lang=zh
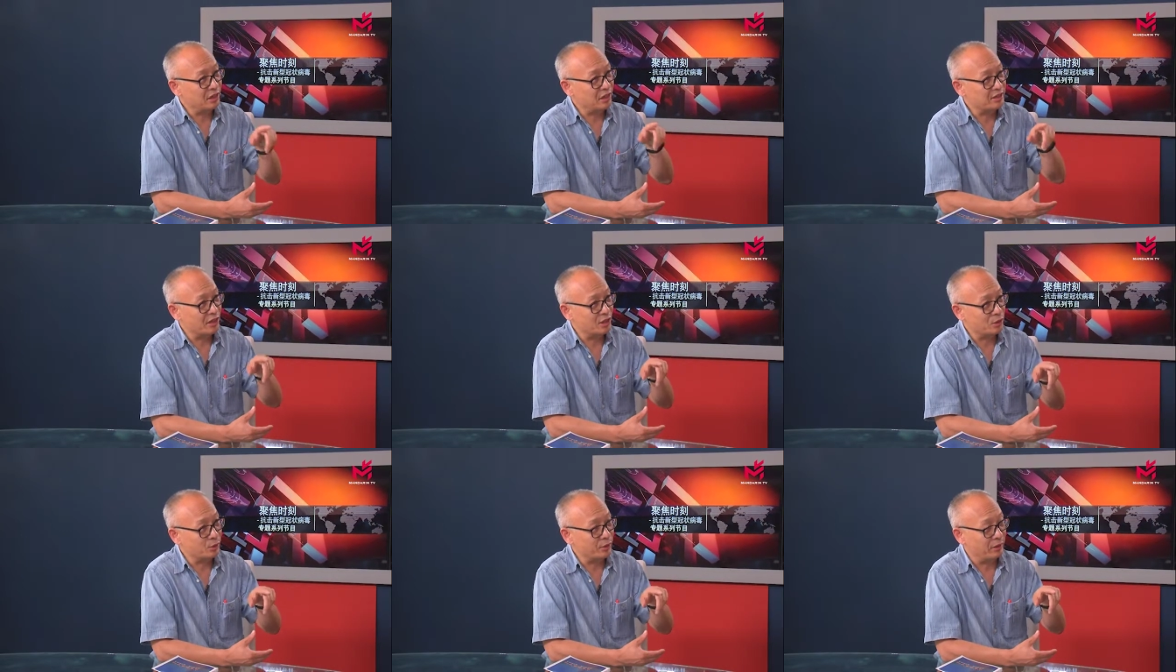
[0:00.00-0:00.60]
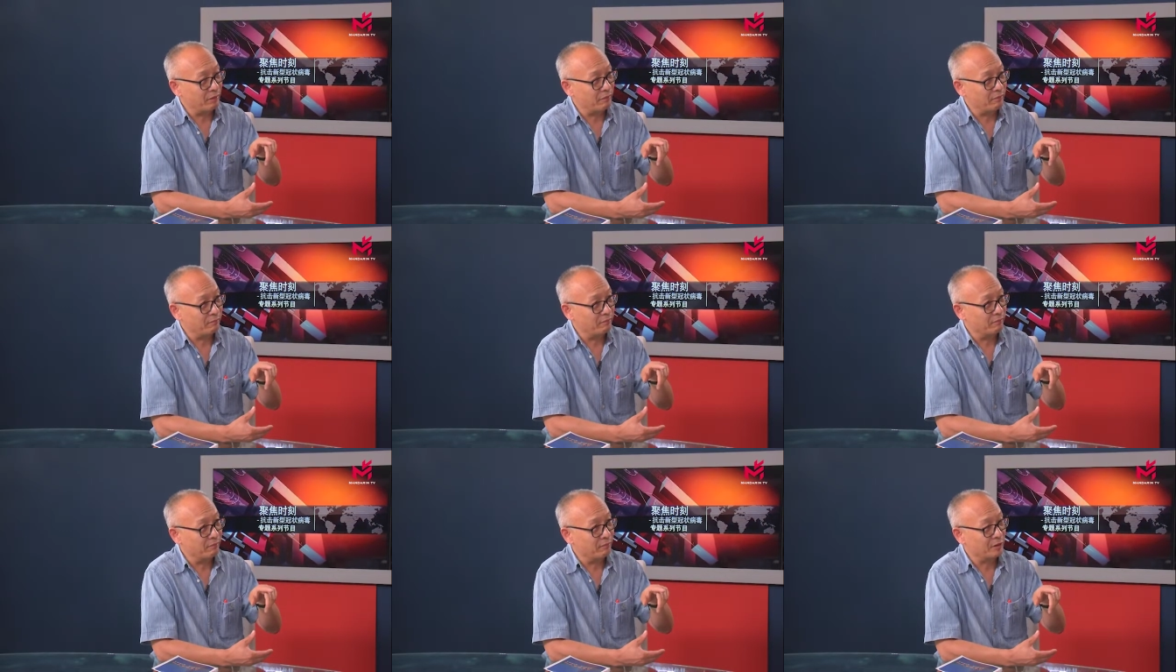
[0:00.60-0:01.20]
减税了，
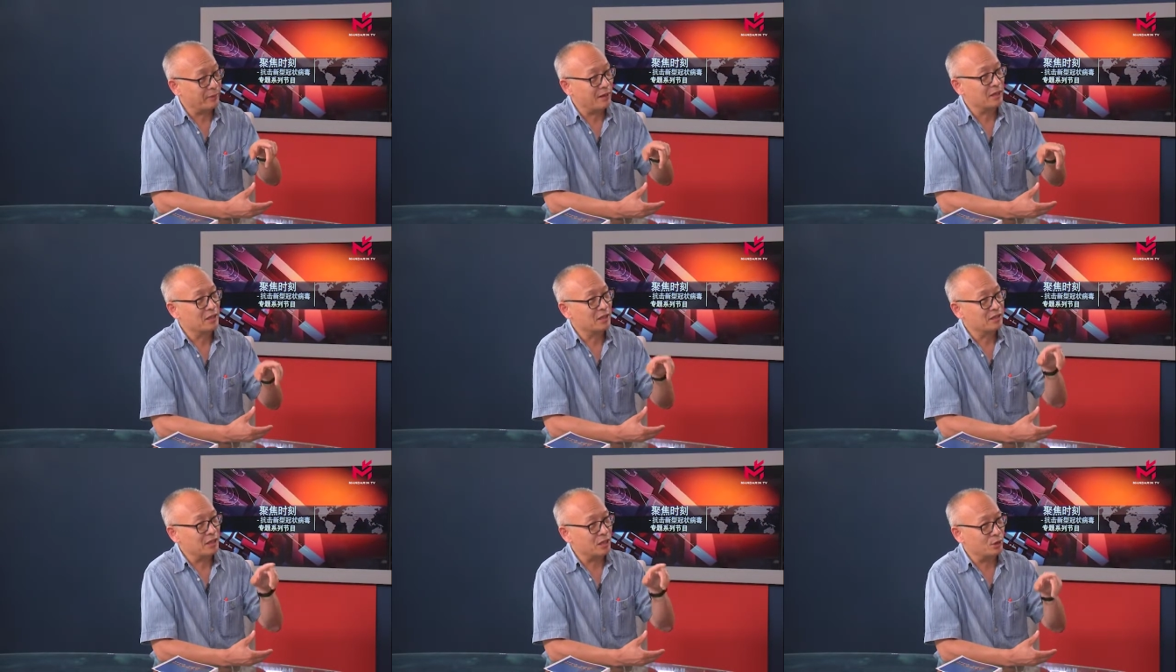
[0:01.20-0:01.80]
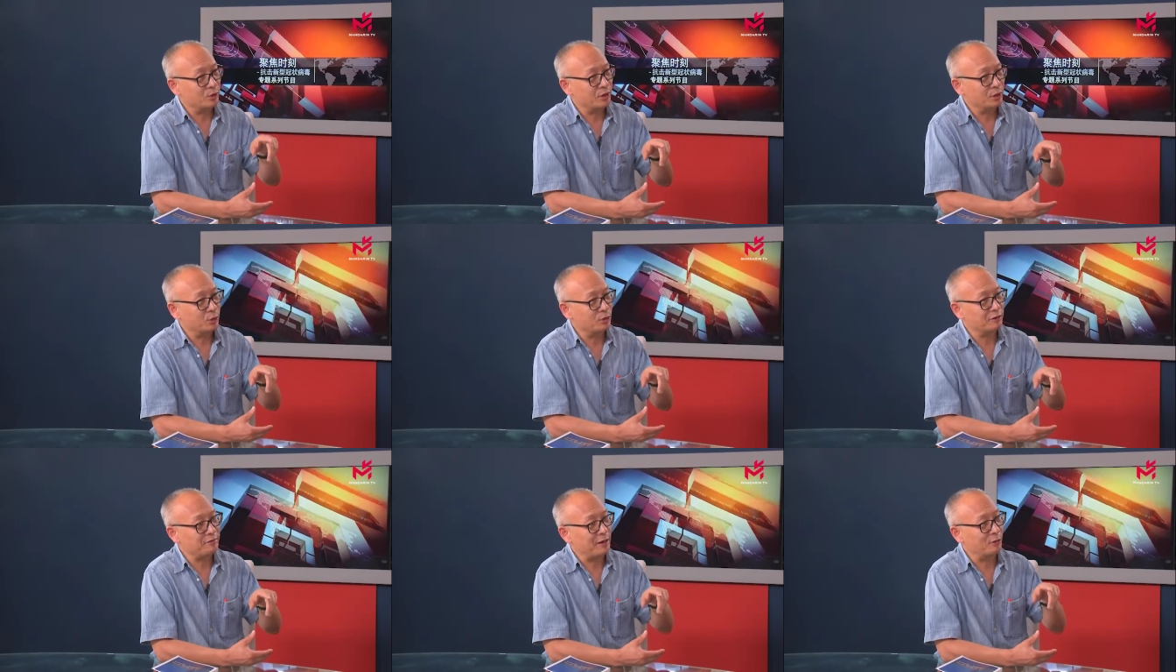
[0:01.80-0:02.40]
对吧？减税以
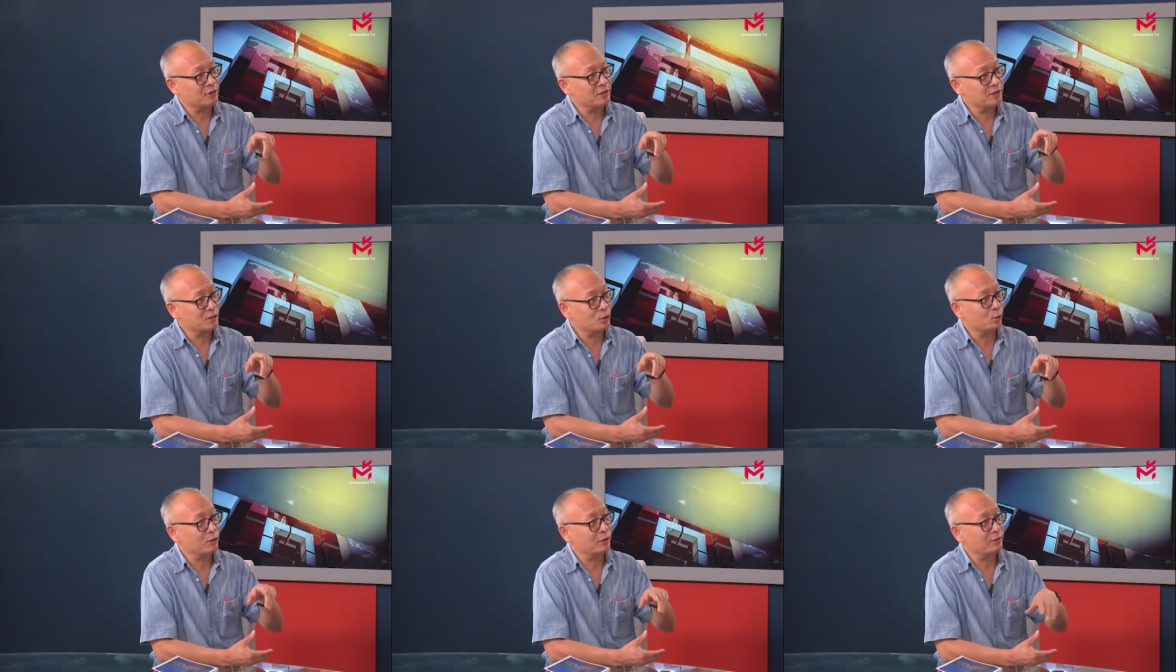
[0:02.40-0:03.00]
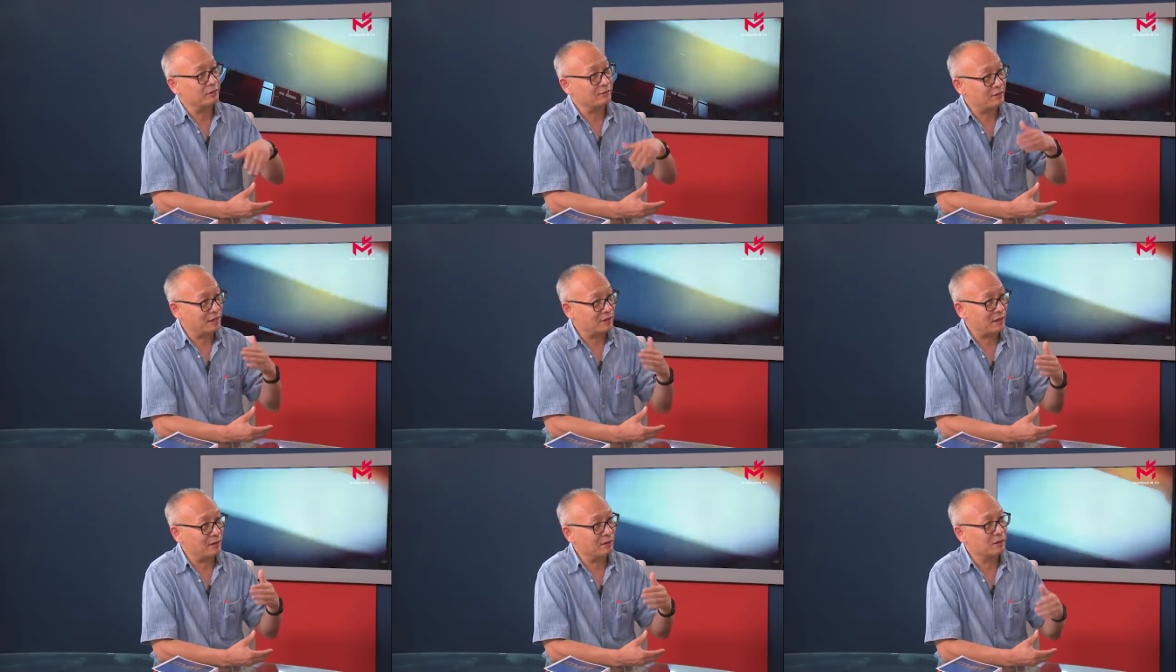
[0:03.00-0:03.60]
后呢，法国经济就会发
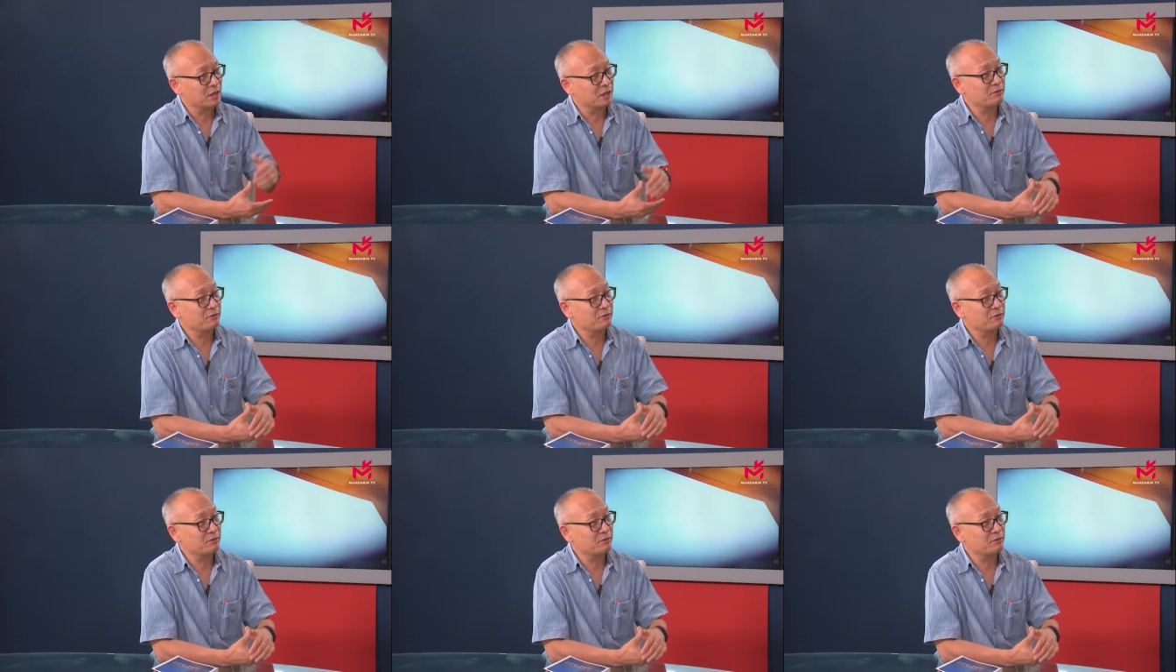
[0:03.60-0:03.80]
展，